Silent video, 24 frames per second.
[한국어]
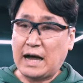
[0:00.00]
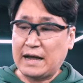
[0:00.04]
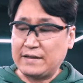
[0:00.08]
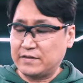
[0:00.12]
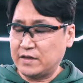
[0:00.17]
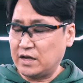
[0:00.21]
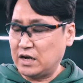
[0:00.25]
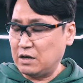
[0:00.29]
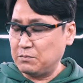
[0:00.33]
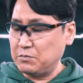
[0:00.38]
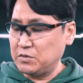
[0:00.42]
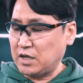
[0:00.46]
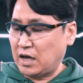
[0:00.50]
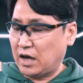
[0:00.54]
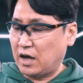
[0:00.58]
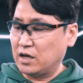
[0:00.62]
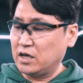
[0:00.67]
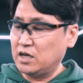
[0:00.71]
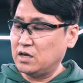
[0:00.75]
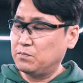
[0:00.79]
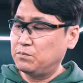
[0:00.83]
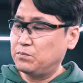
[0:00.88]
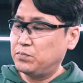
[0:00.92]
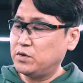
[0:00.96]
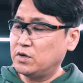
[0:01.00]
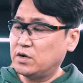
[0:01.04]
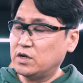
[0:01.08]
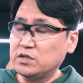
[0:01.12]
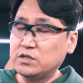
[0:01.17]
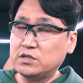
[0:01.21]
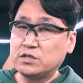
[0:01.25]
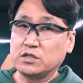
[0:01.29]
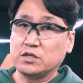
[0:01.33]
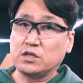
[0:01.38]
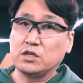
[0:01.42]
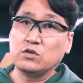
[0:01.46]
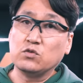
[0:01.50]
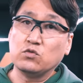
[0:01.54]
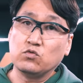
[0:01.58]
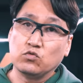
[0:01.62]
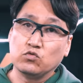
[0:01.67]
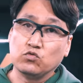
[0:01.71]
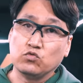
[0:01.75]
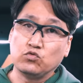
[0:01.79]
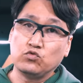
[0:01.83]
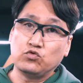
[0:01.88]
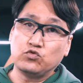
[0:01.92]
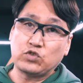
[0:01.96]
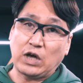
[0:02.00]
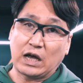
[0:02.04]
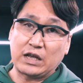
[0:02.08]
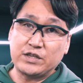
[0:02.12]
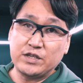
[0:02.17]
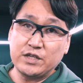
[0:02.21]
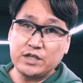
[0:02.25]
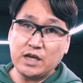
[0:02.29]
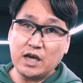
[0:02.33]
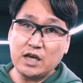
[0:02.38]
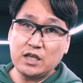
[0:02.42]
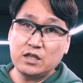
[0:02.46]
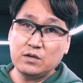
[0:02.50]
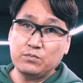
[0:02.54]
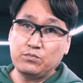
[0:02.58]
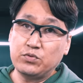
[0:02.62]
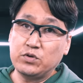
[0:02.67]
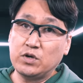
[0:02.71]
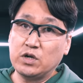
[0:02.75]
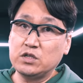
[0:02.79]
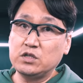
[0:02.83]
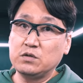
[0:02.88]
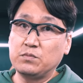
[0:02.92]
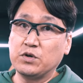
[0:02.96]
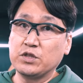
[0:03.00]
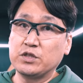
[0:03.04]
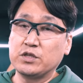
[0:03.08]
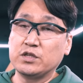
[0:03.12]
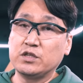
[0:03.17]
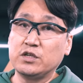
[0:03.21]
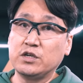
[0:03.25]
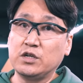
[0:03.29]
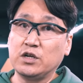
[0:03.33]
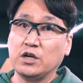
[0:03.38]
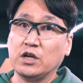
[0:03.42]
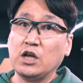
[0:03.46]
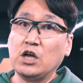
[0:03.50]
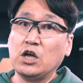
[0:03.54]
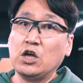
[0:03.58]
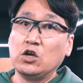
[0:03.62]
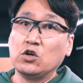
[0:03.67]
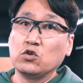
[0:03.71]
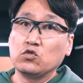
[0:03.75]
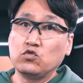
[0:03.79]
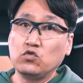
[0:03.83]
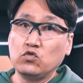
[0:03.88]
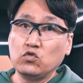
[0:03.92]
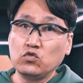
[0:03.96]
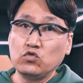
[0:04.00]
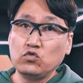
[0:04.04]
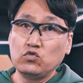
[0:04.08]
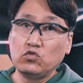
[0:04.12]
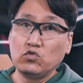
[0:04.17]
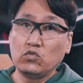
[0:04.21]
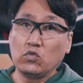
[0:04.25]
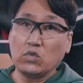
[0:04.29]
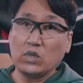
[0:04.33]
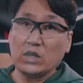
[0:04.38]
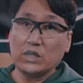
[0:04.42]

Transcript: 간단합니다 이 플러스 좌측에 있는 플러스 버튼을 꾹 누르고